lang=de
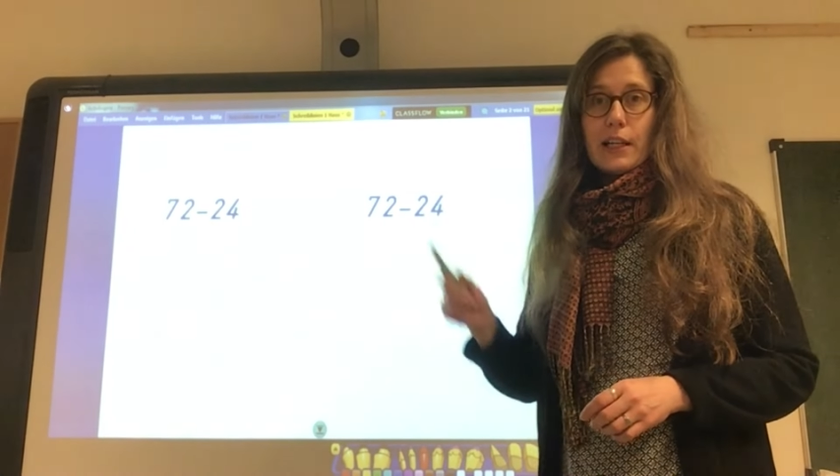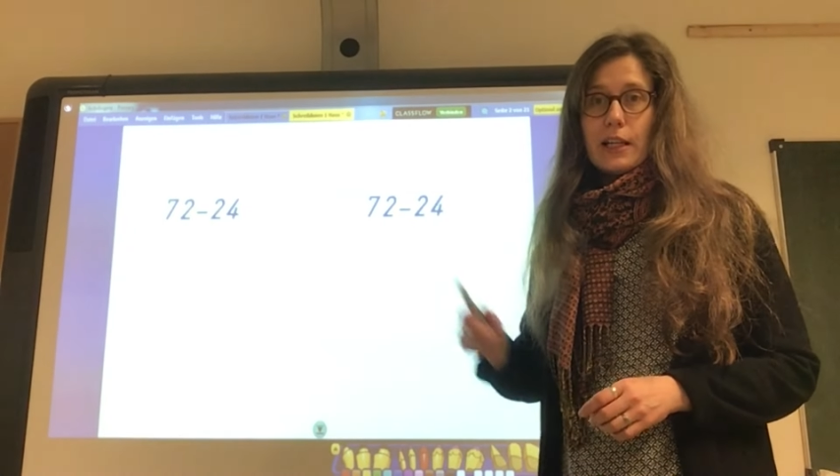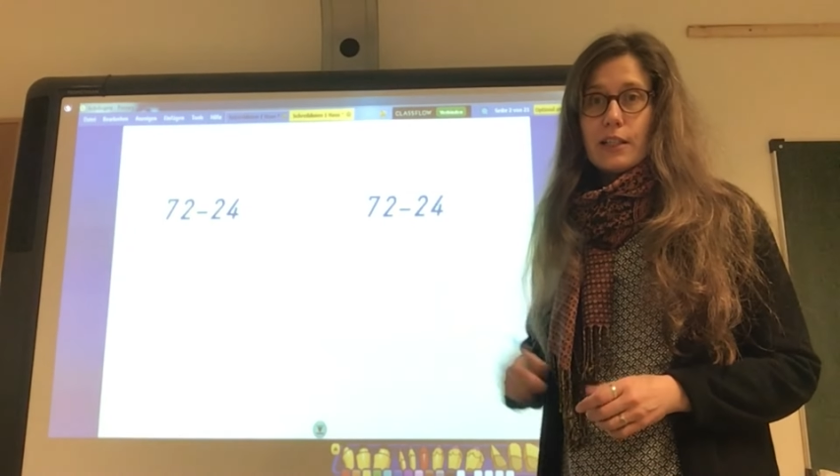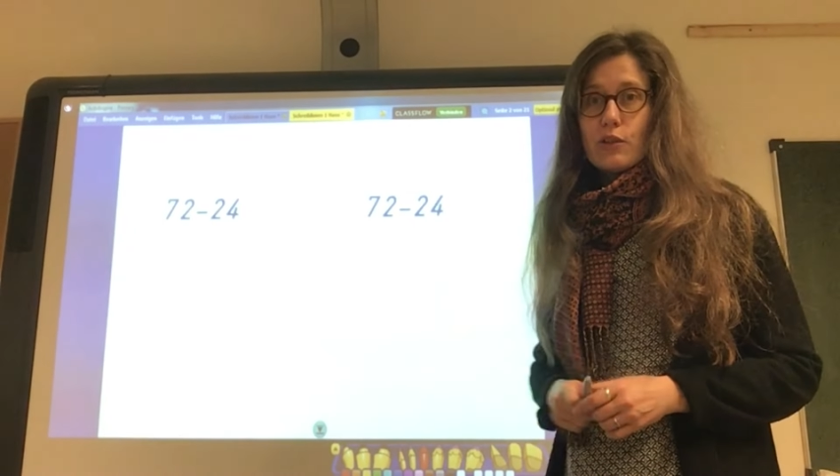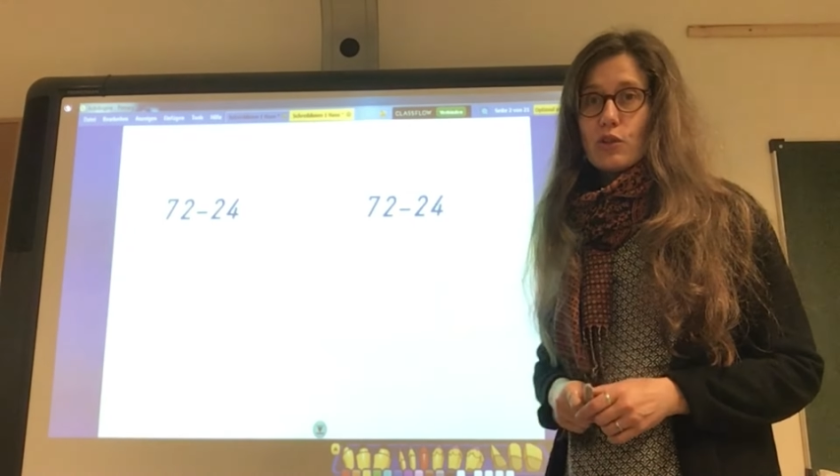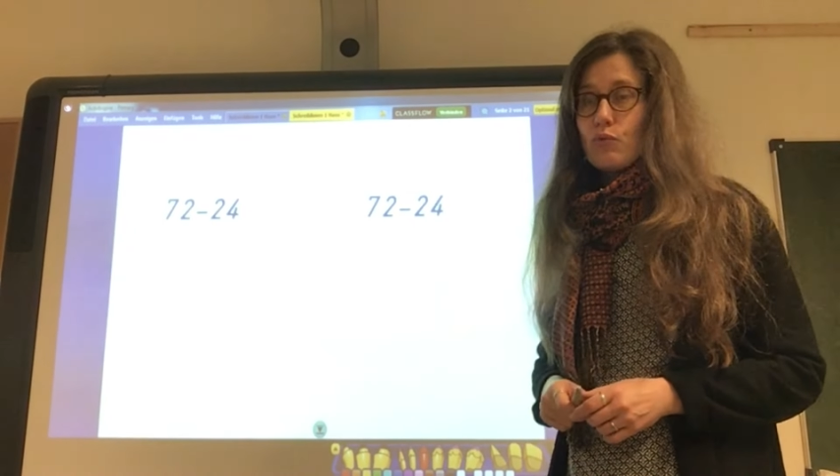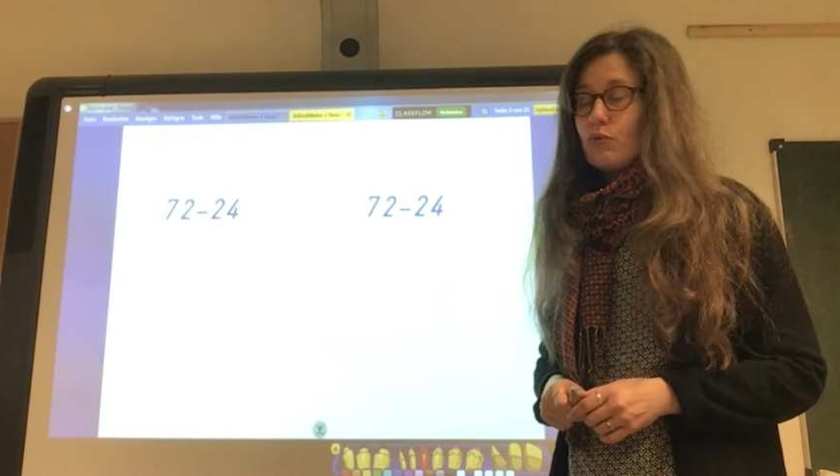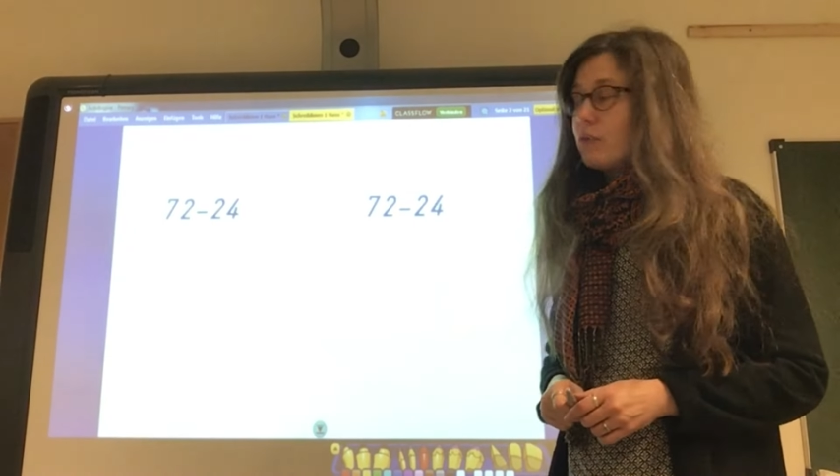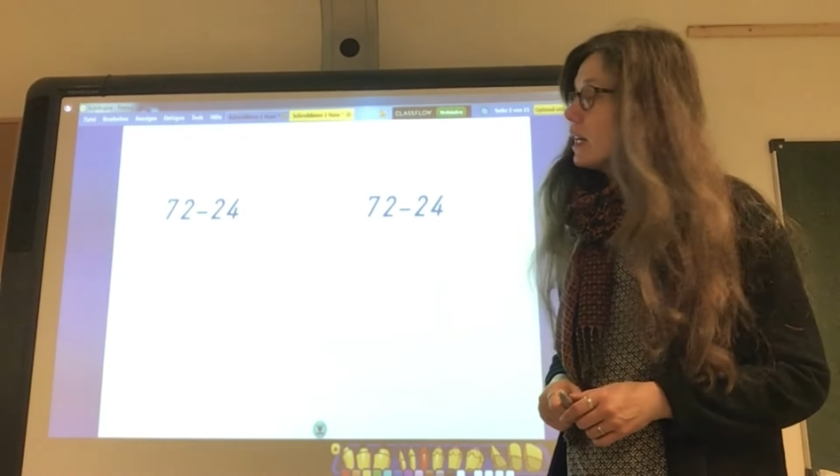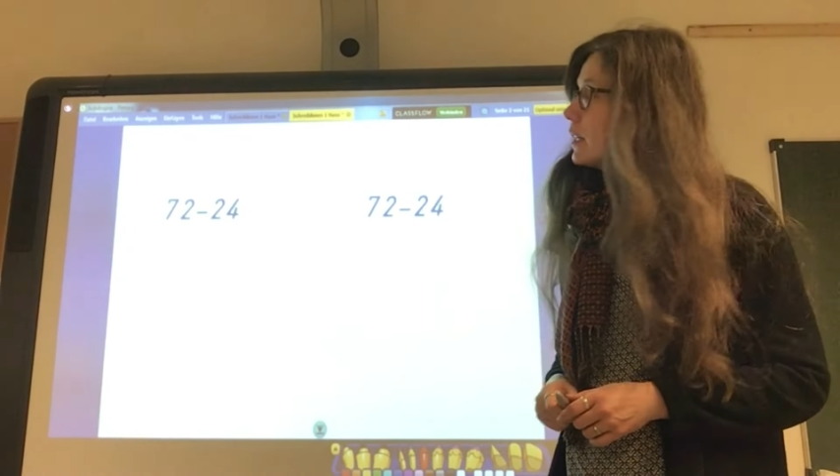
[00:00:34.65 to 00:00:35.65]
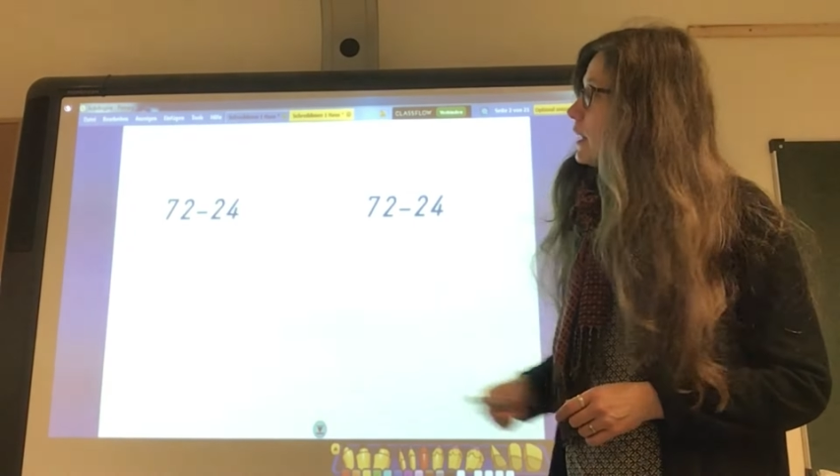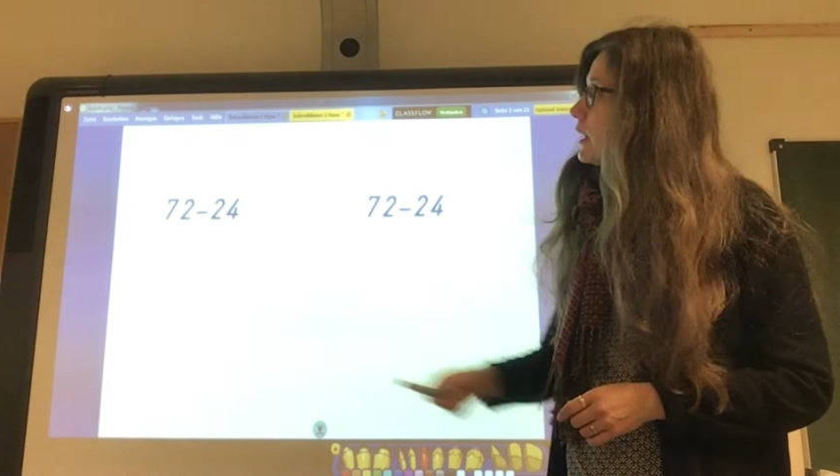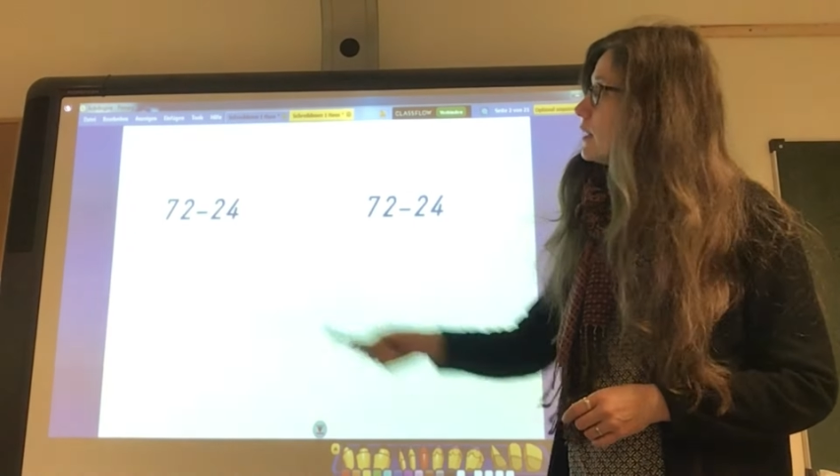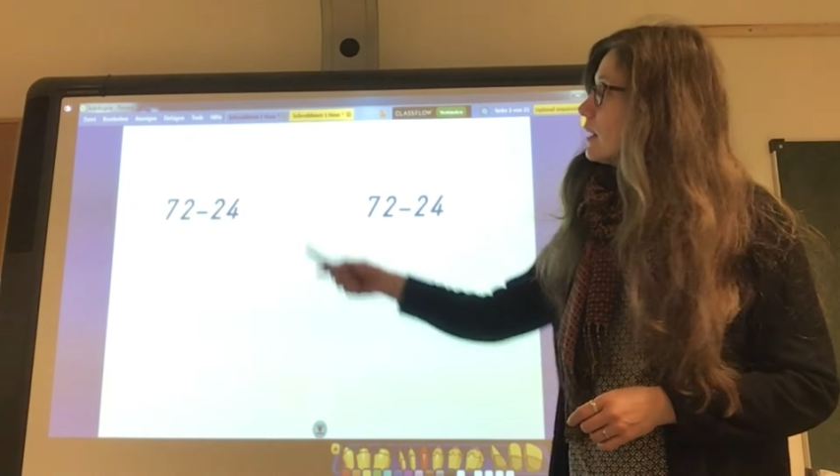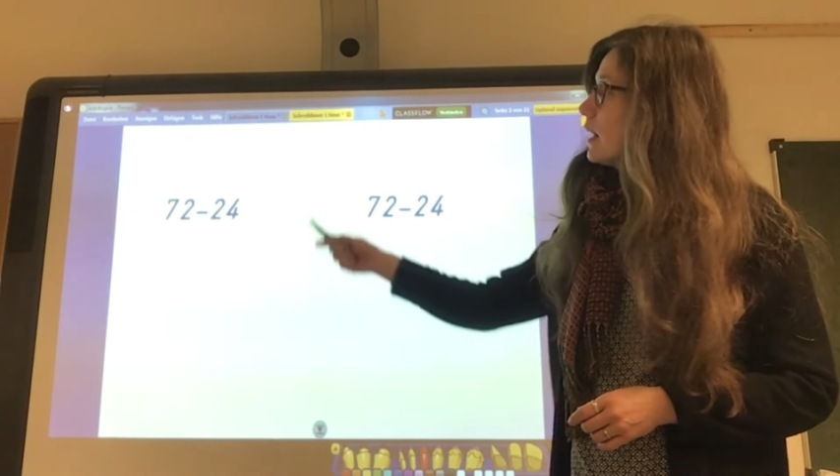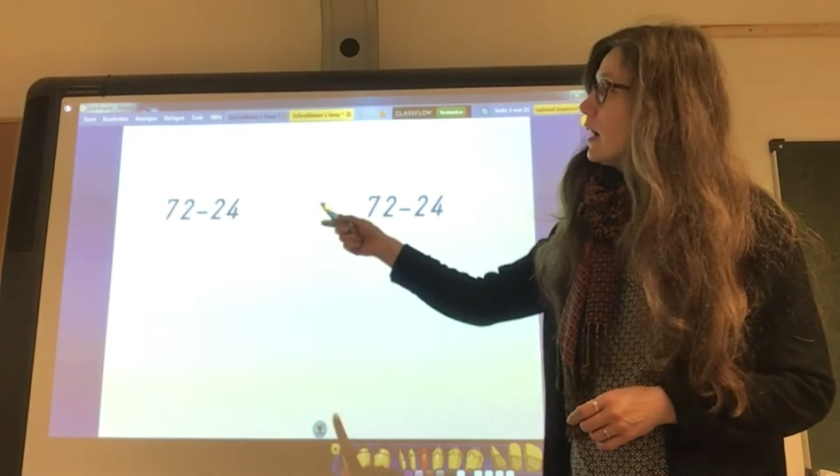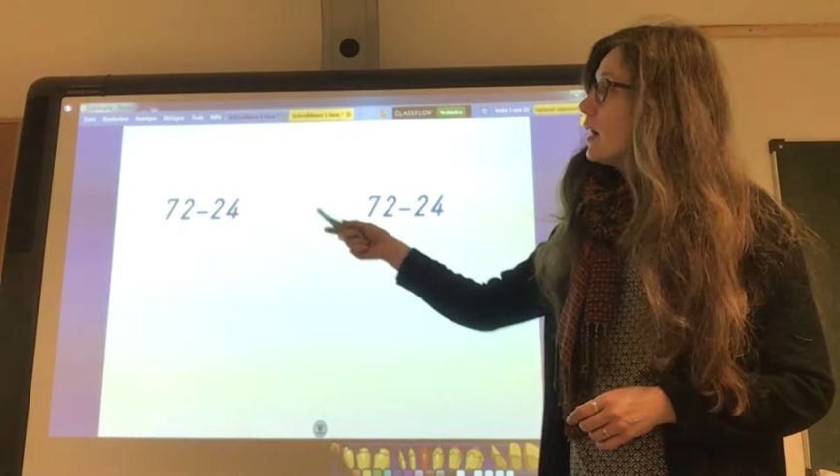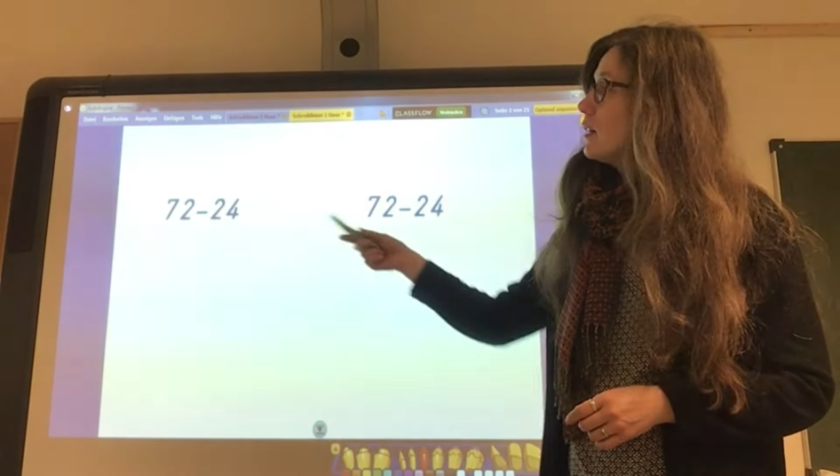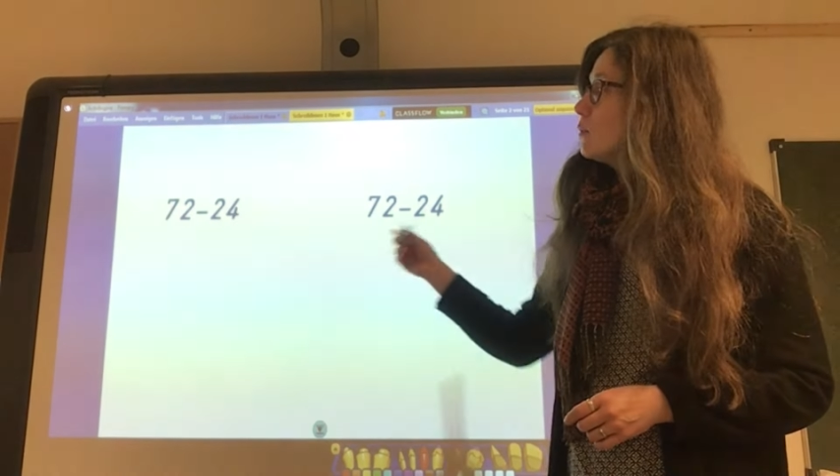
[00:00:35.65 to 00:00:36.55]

rechnest du Variante A